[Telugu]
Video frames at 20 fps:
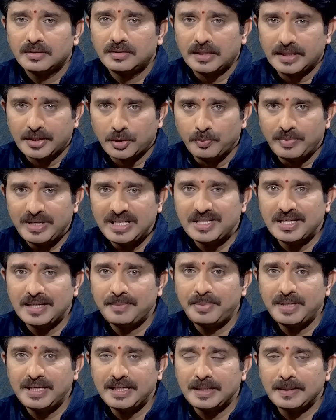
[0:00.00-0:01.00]
అటు
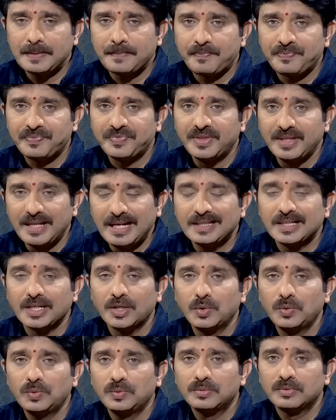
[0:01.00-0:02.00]
బీజేపీ నేతలు
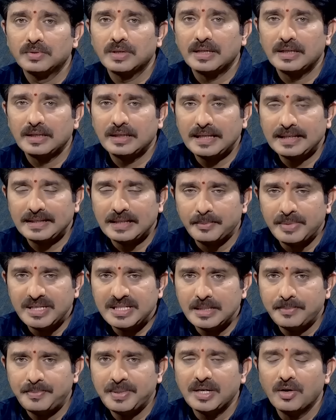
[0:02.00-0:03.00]
లేదా
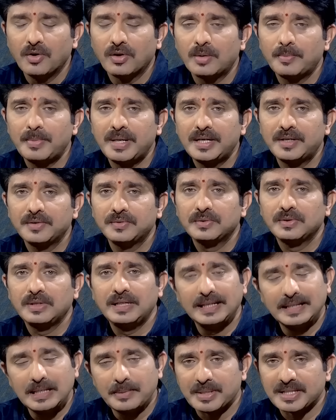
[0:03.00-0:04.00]
బీజేపీ గవర్నమెంట్
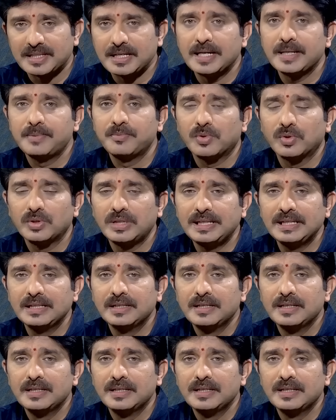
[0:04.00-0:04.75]
లేదా ప్రధాని మోదీ